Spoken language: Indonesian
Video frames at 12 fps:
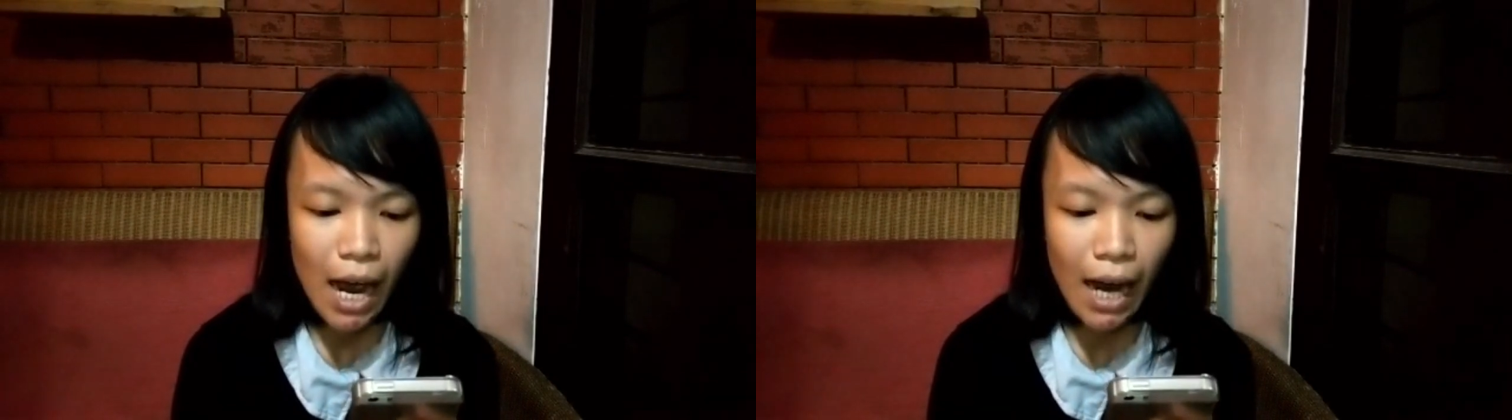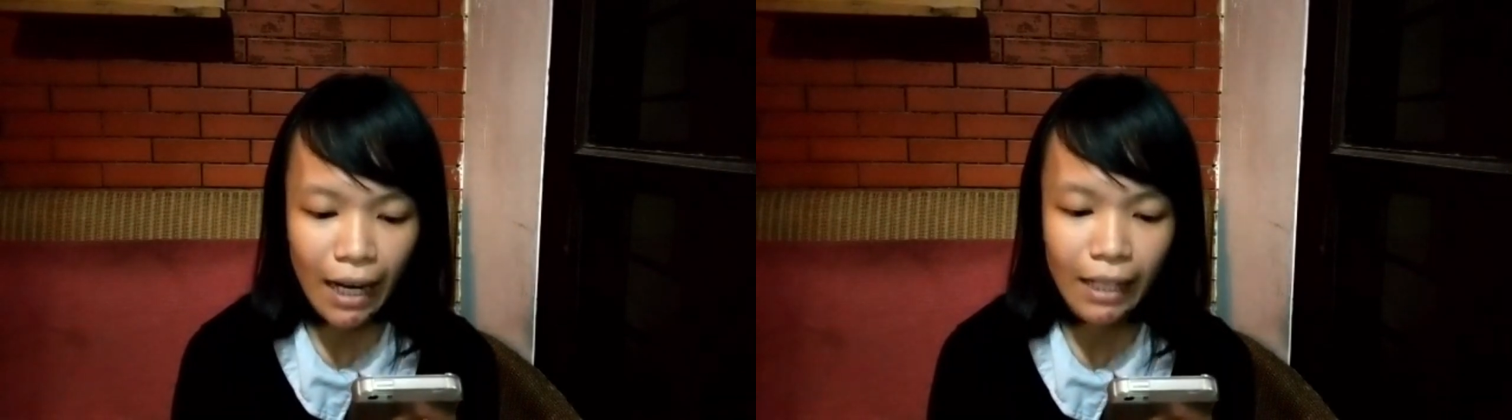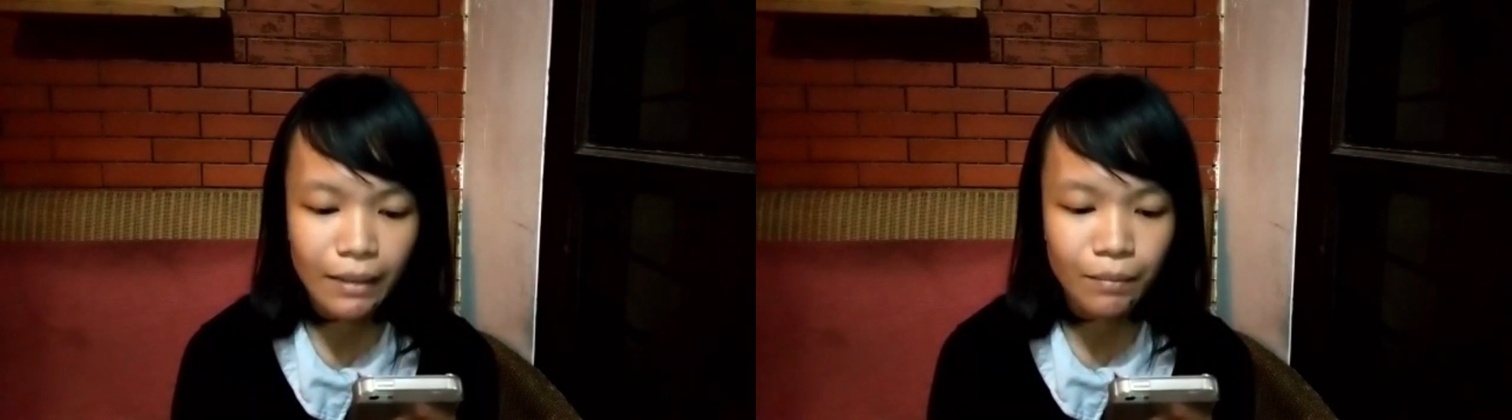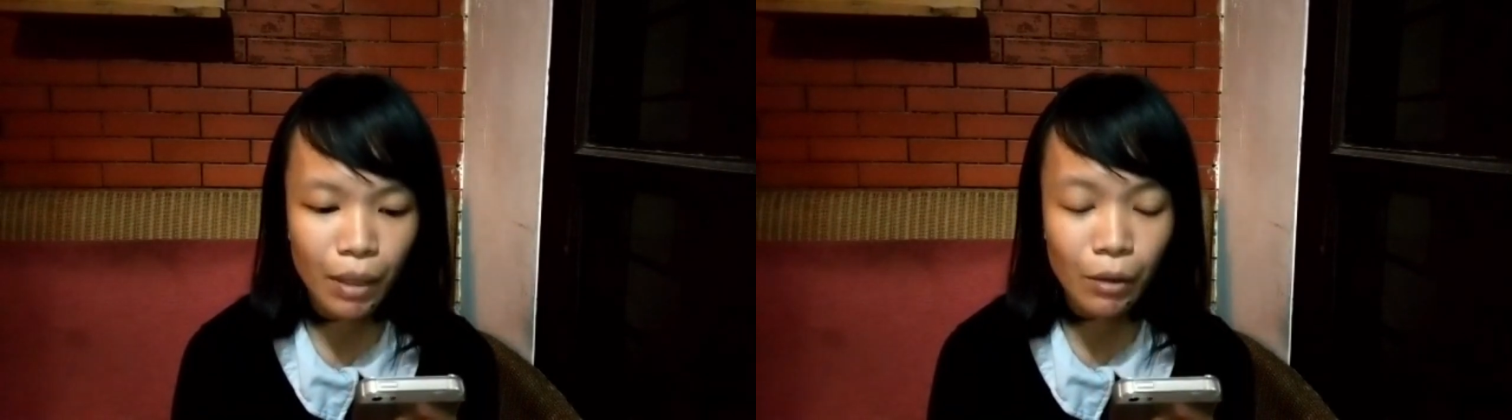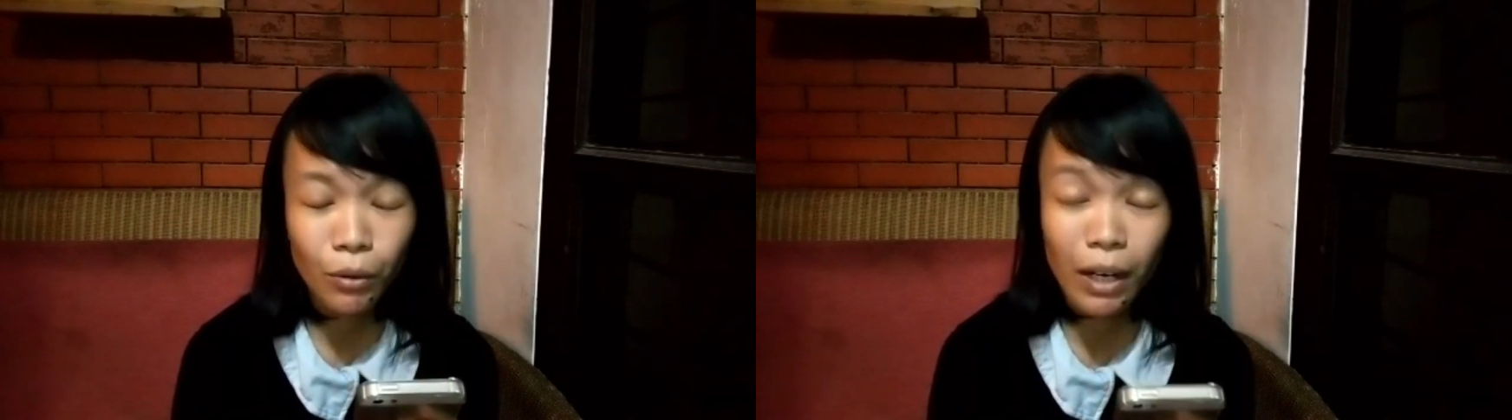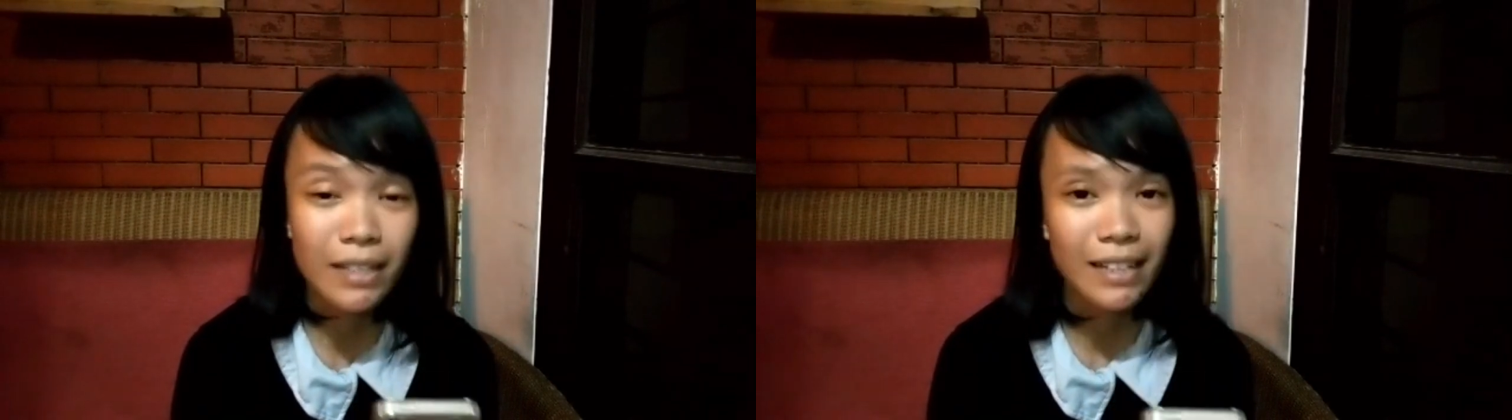akan
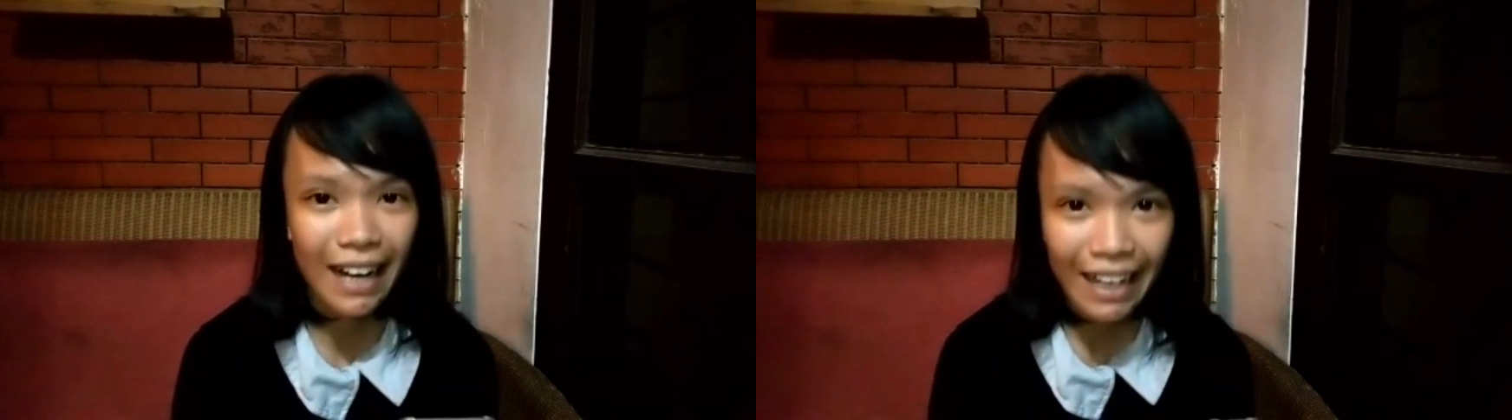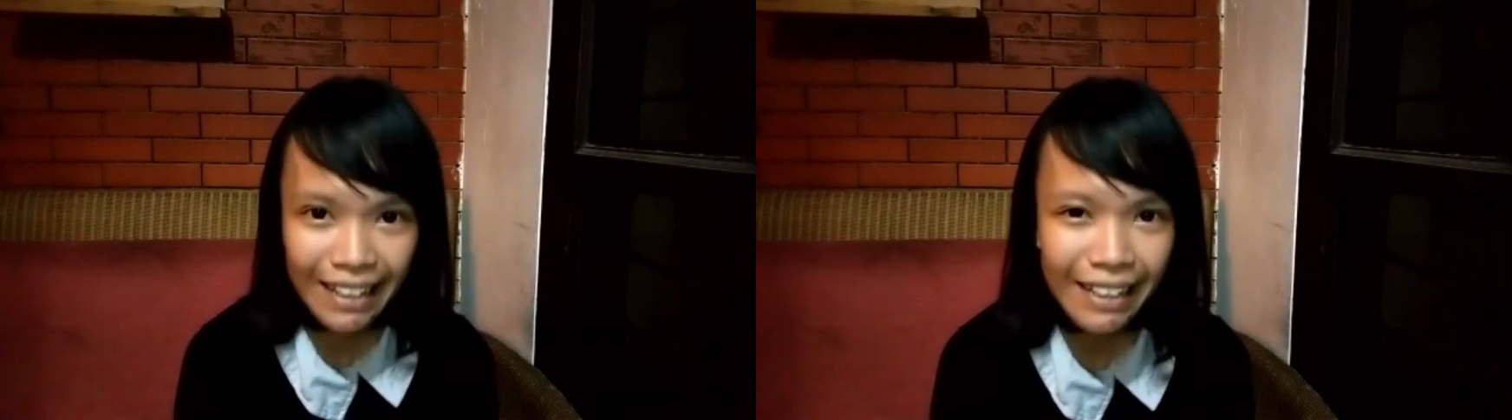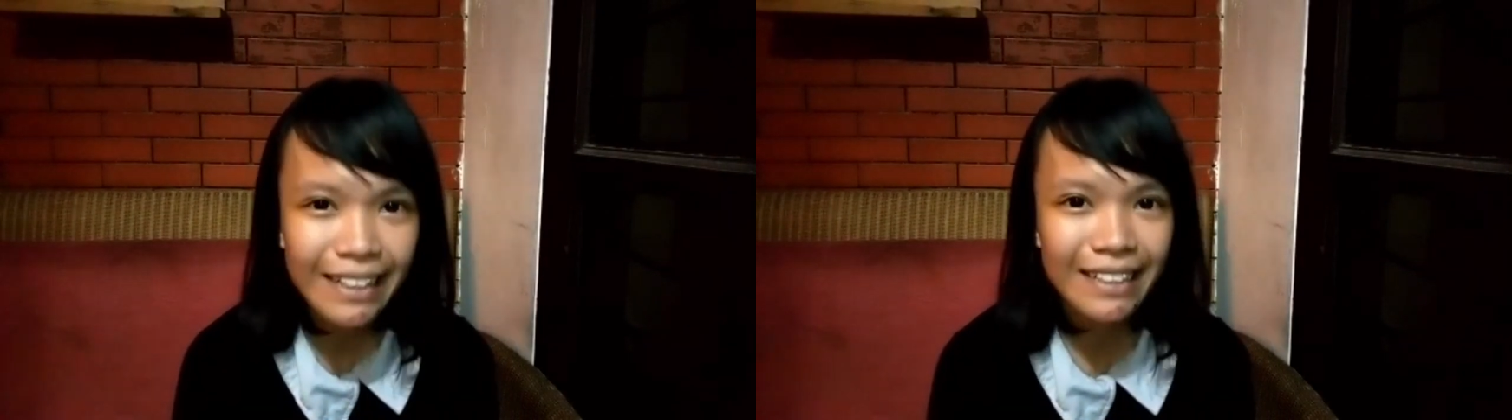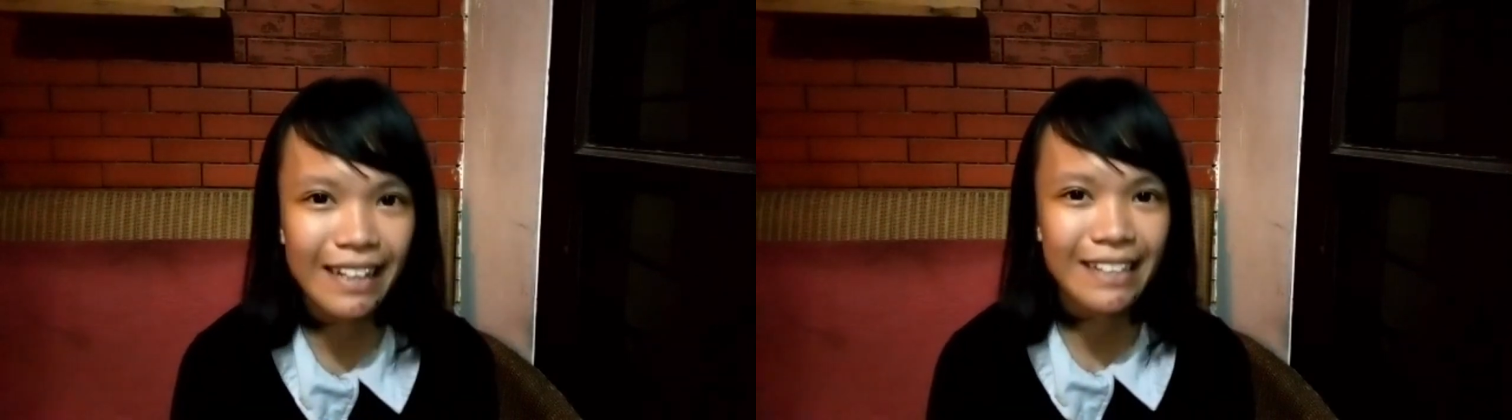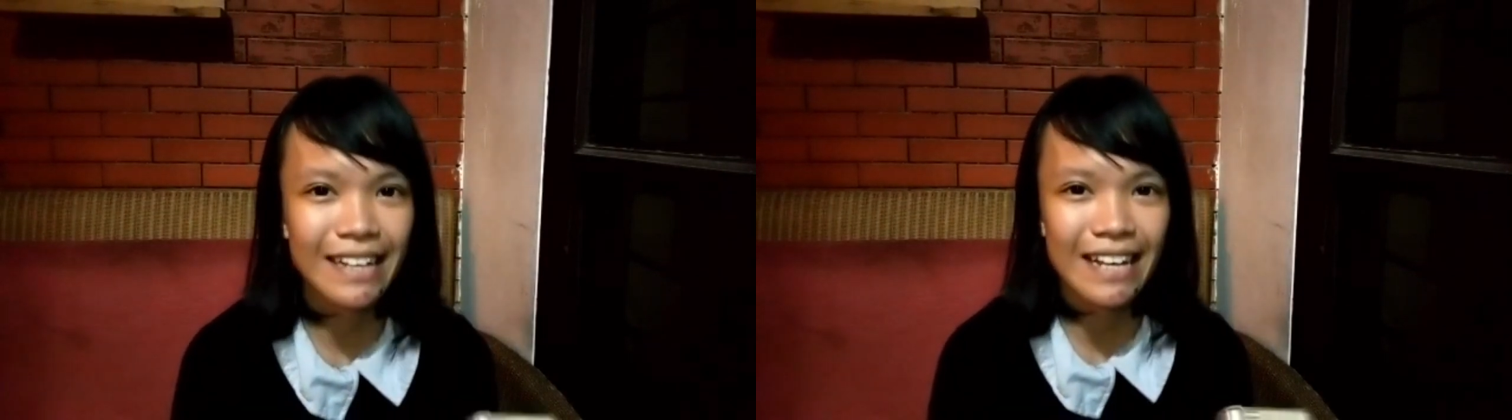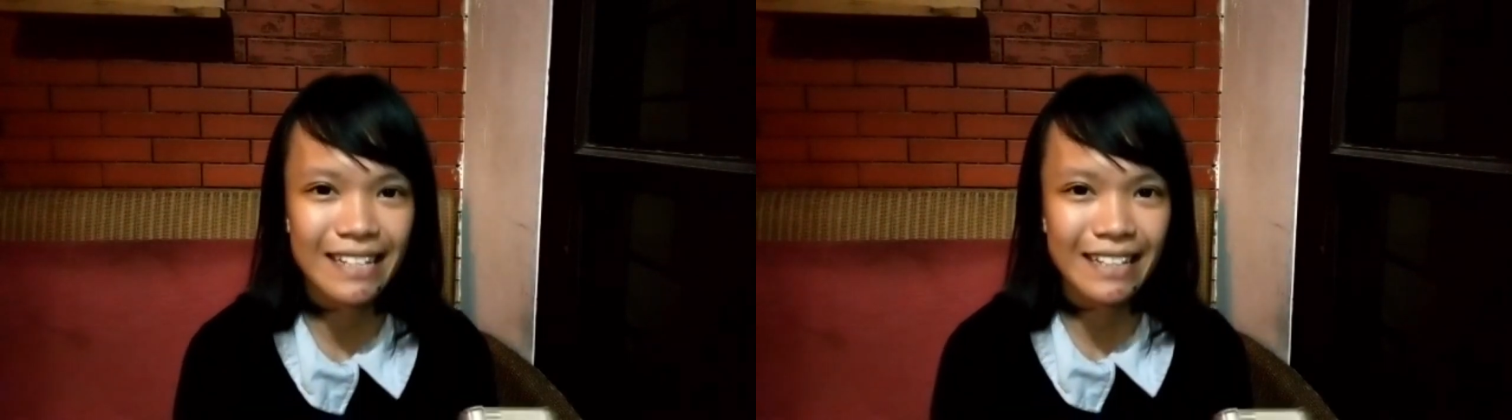berkurang sekali
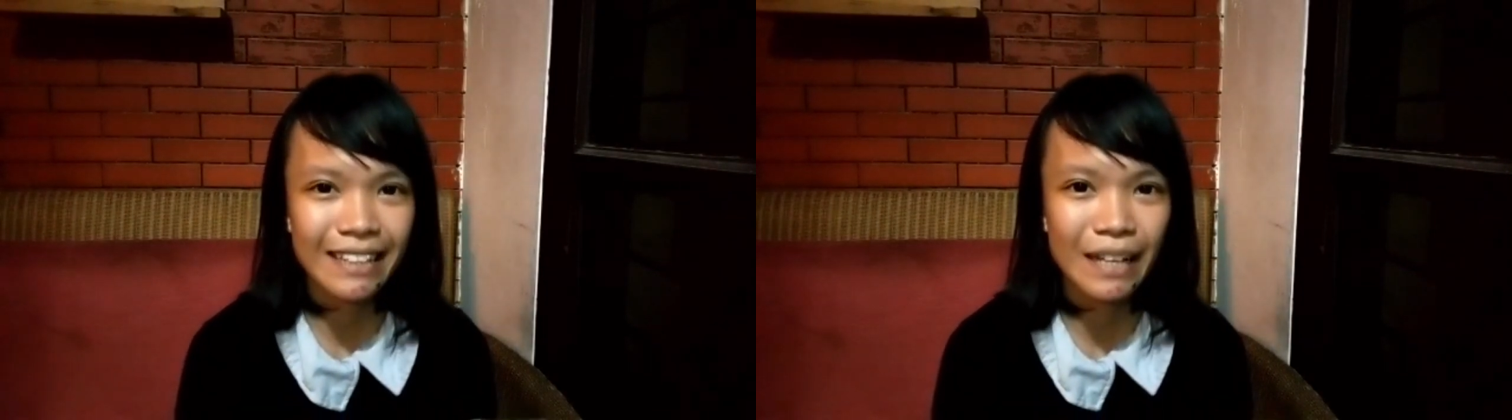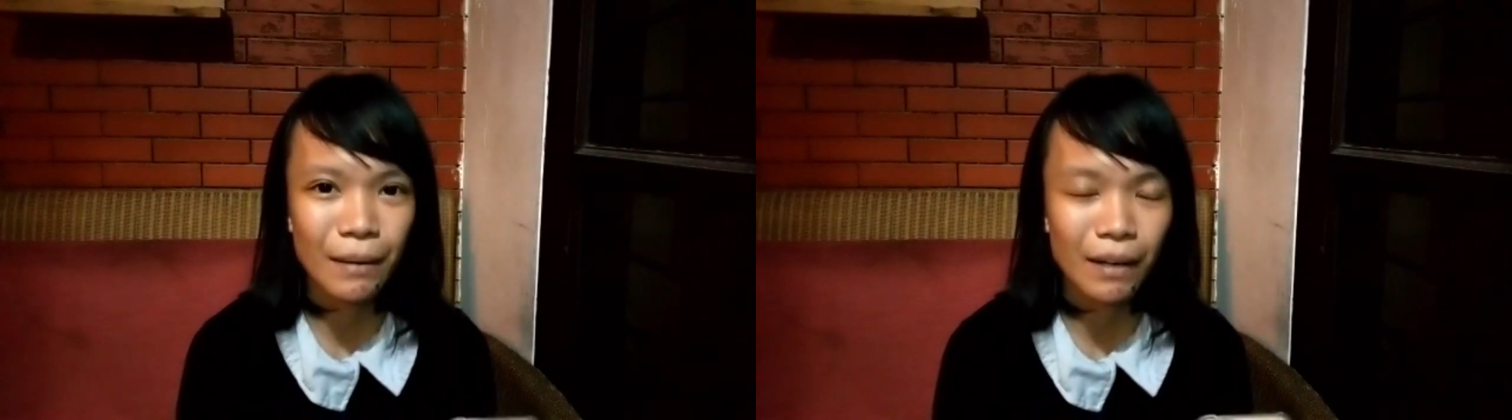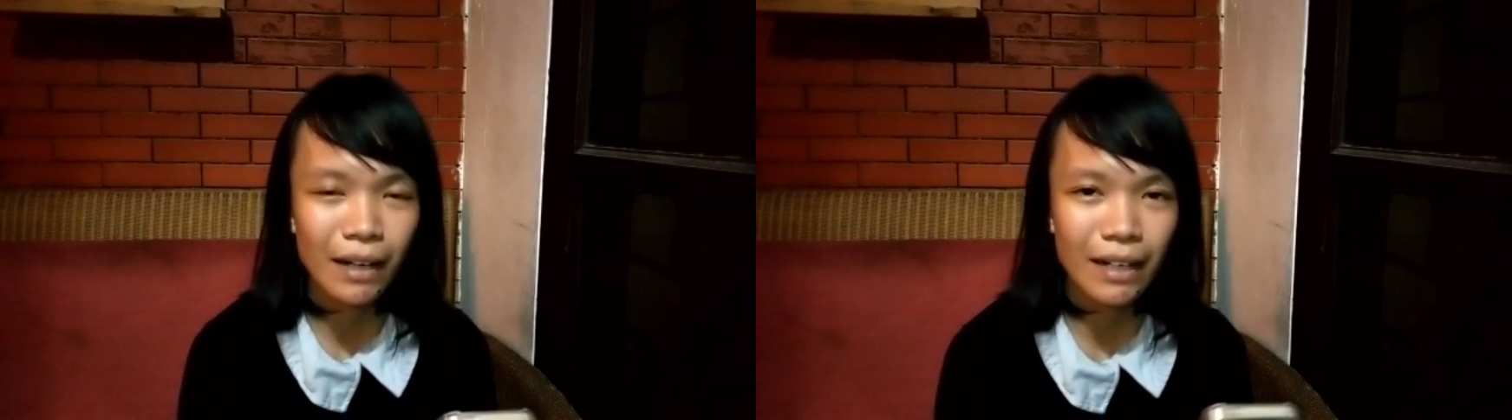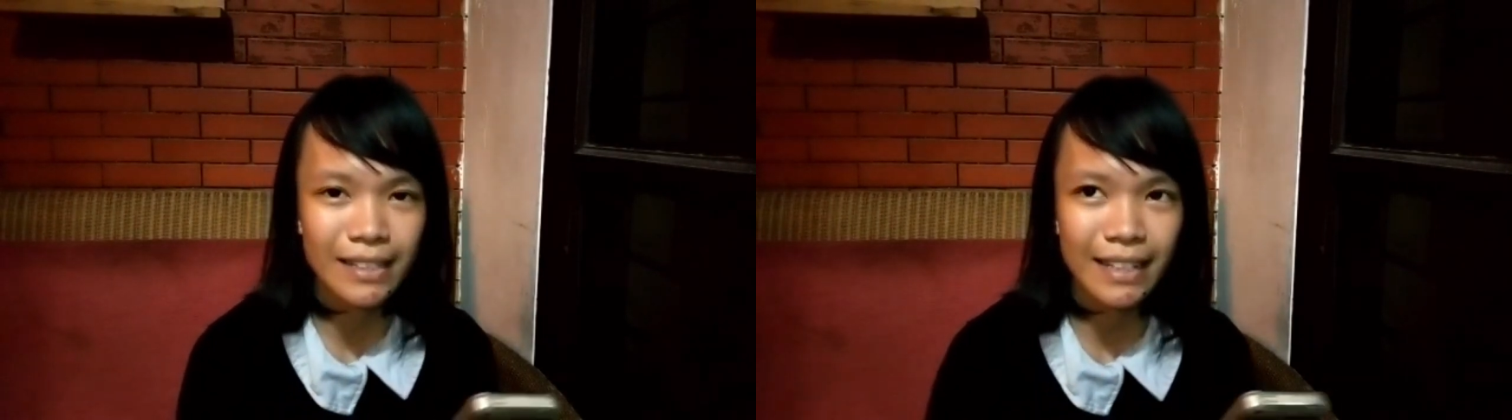sensasi uh,